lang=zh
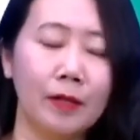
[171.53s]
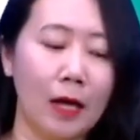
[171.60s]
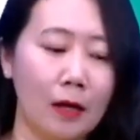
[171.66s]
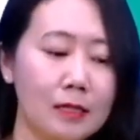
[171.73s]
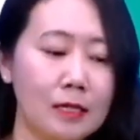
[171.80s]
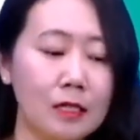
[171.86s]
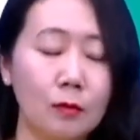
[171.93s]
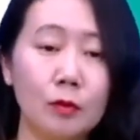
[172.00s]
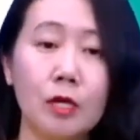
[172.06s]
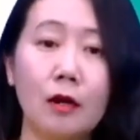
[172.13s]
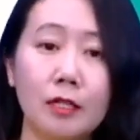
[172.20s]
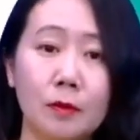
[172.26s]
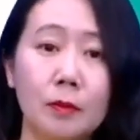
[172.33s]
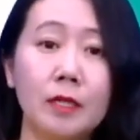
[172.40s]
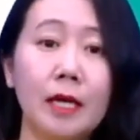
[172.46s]
好，在这里不是正好
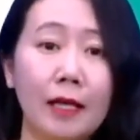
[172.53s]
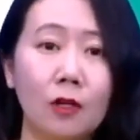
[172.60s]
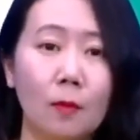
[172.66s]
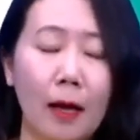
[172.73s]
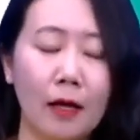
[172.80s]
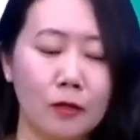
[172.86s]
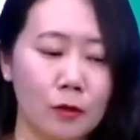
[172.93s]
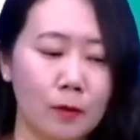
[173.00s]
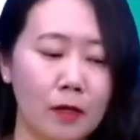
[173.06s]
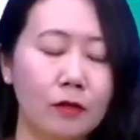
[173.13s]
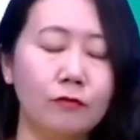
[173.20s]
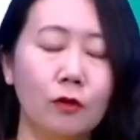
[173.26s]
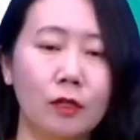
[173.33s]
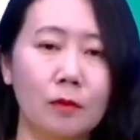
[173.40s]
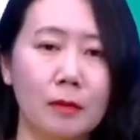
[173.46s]
是以 p 开头吗？所以变成
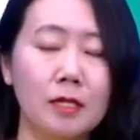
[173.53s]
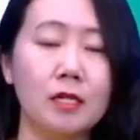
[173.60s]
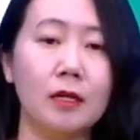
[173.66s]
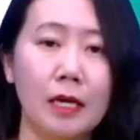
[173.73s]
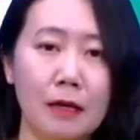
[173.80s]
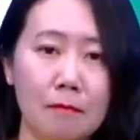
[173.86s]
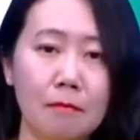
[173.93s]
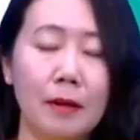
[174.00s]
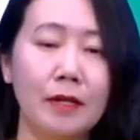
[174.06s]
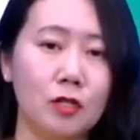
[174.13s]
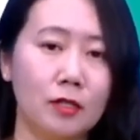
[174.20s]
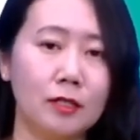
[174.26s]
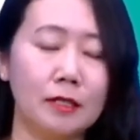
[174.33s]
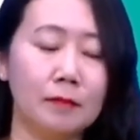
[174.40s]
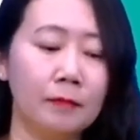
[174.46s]
否定，变成
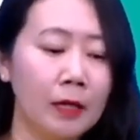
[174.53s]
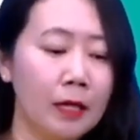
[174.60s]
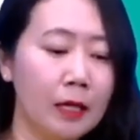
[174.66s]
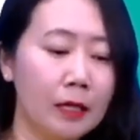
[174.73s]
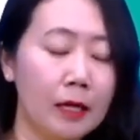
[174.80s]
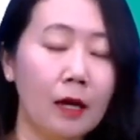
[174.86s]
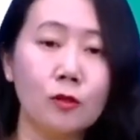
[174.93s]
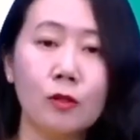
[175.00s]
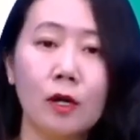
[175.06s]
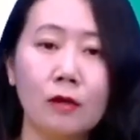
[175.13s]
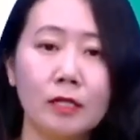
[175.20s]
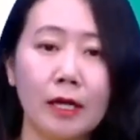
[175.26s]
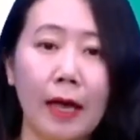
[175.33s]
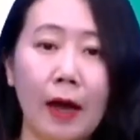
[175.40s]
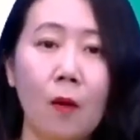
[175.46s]
impatient。然后最后
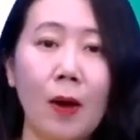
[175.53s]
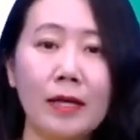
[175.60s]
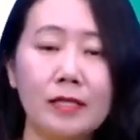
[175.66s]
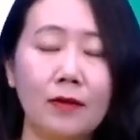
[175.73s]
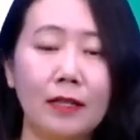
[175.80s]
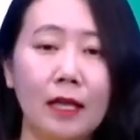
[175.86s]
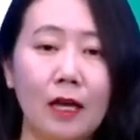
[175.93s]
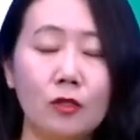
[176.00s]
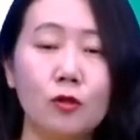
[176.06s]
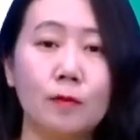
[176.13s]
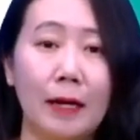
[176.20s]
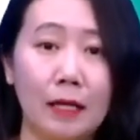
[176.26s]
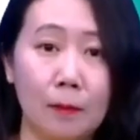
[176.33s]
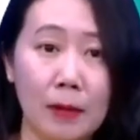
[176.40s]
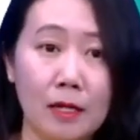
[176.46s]
这个 ly 结尾呢，就是
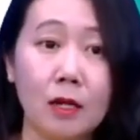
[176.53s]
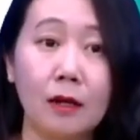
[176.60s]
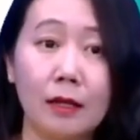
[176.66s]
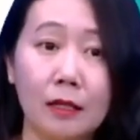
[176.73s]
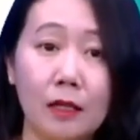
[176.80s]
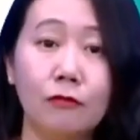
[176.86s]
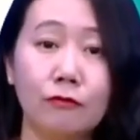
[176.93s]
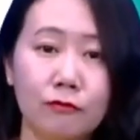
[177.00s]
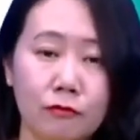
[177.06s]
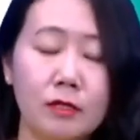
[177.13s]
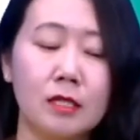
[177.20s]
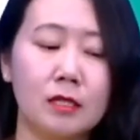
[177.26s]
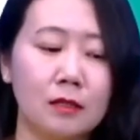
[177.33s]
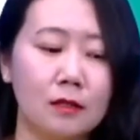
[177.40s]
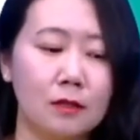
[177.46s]
把它变成了一个副
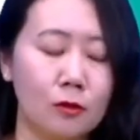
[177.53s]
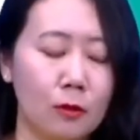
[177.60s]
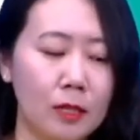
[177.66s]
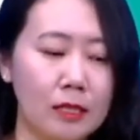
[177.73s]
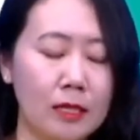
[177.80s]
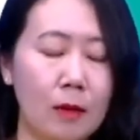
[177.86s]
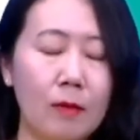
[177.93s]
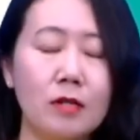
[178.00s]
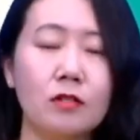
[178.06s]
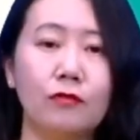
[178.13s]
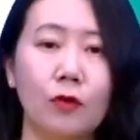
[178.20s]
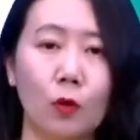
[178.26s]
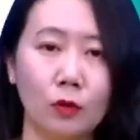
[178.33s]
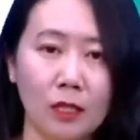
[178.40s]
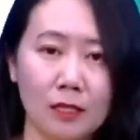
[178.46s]
词，所以前面是
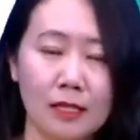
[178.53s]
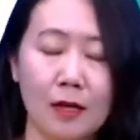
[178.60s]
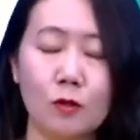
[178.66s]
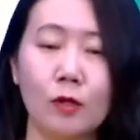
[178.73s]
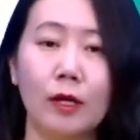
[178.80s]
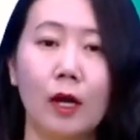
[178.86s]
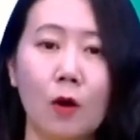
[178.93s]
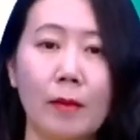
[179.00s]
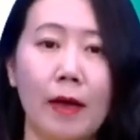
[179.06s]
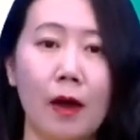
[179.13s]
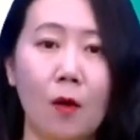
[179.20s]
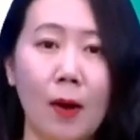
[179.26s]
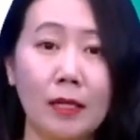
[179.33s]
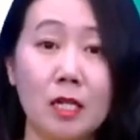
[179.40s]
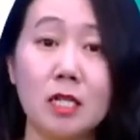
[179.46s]
否定前缀，后面
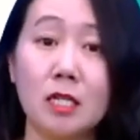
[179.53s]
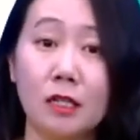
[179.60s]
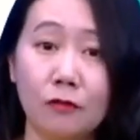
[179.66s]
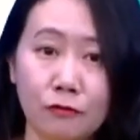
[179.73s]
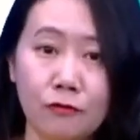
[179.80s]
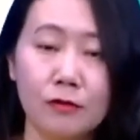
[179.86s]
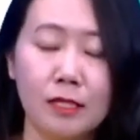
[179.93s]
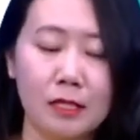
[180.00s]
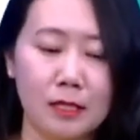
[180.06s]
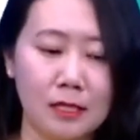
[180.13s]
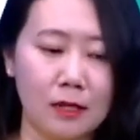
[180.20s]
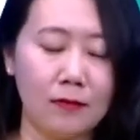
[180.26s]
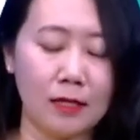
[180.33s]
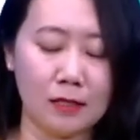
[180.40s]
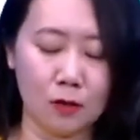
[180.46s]
ly 呢是一个副词的
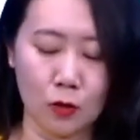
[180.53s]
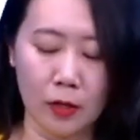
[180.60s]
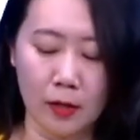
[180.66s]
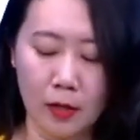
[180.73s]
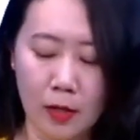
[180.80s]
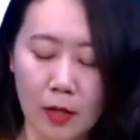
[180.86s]
结尾词缀。